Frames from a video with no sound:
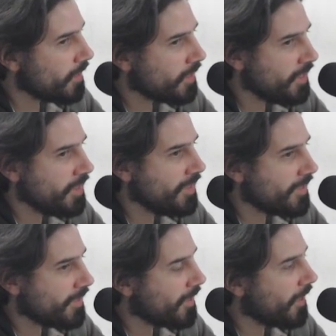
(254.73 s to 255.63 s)

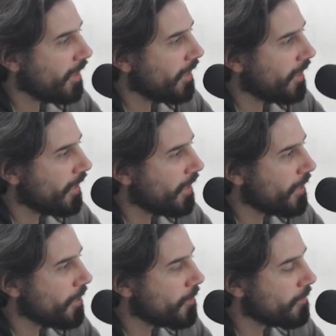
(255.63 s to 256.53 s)
Y
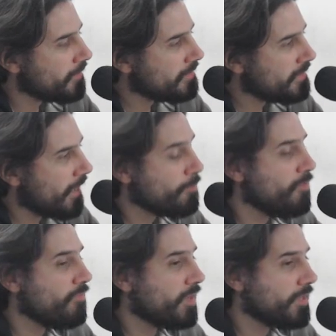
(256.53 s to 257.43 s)
eh, se arma
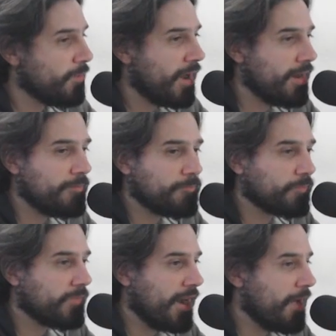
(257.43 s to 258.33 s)
un festival
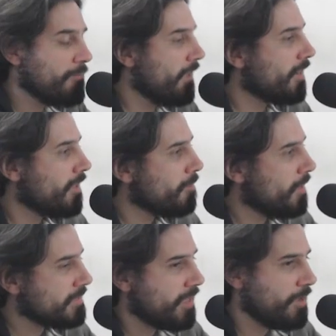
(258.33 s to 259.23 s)
de las madres de
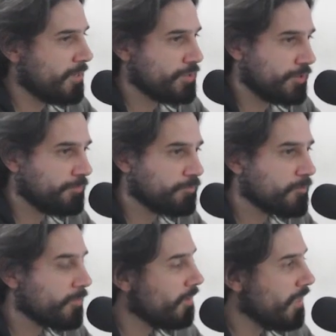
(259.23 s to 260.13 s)
Plaza de Mayo
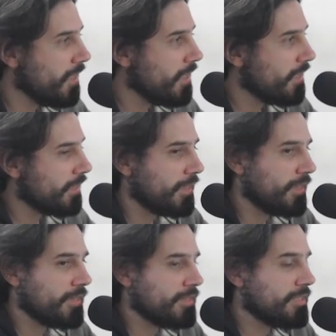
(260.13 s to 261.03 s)

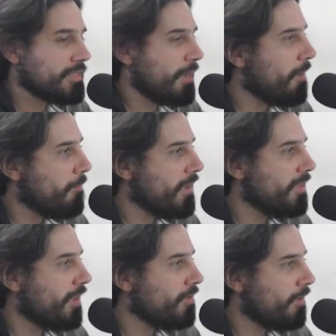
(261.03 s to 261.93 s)
que se llama
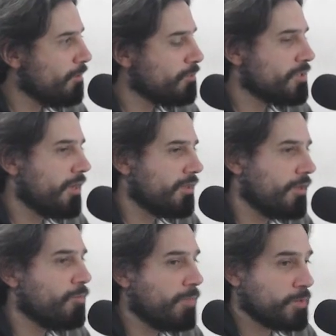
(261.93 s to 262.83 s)
20 años de lucha
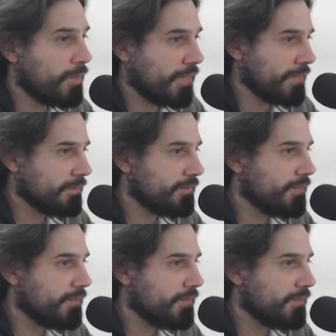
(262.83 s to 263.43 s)
ni un paso atrás.